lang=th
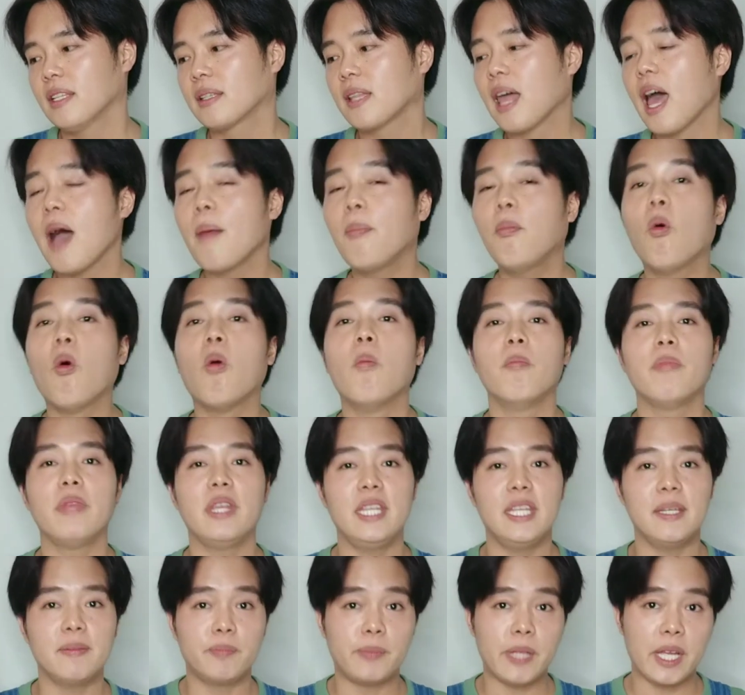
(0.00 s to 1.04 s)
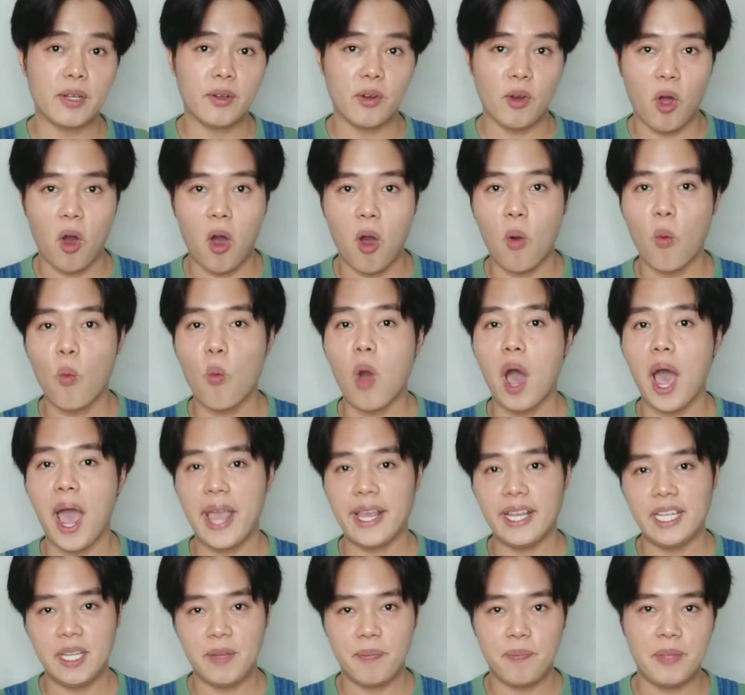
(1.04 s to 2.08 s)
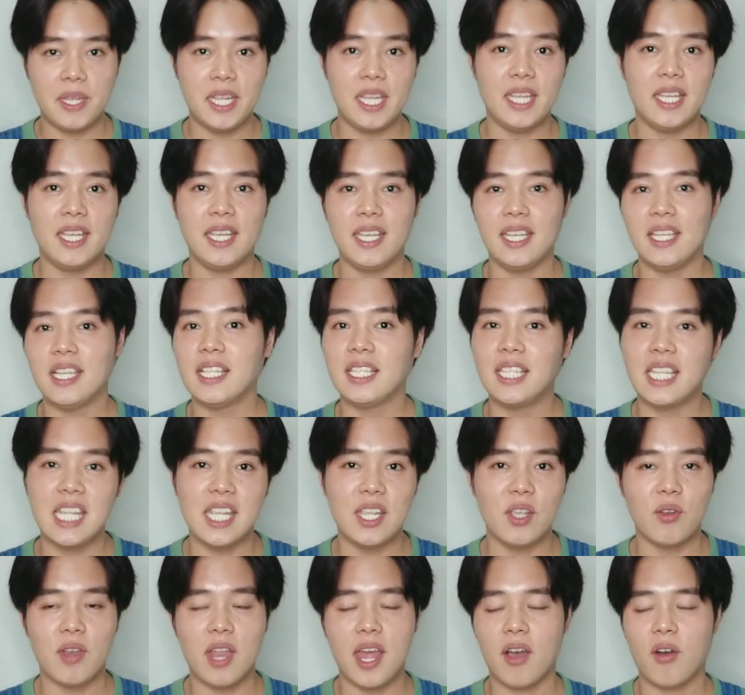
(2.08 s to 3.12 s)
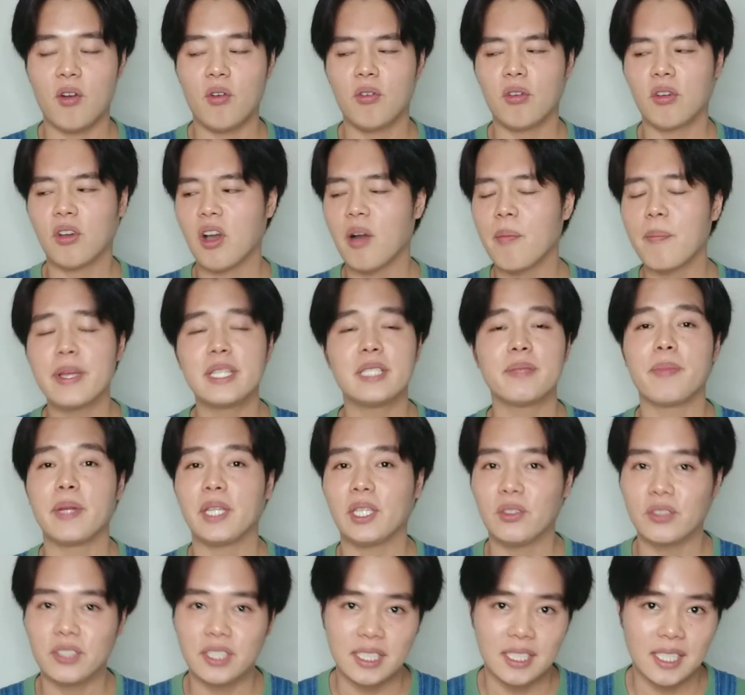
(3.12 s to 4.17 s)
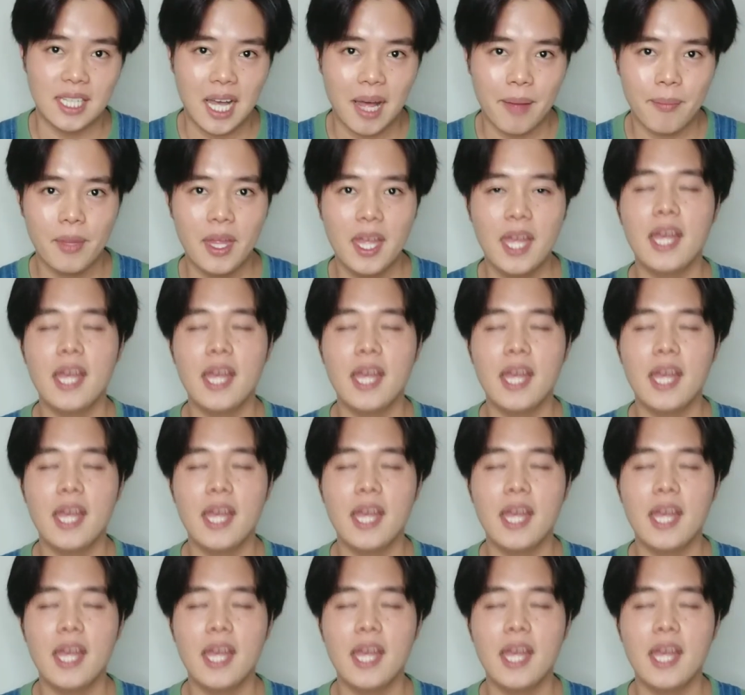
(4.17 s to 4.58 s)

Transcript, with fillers: ถ้าผมมียิปแตงลอง Y EDP EDP อยู่แล้วก็ไม่จำเป็นต้องซื้อครับ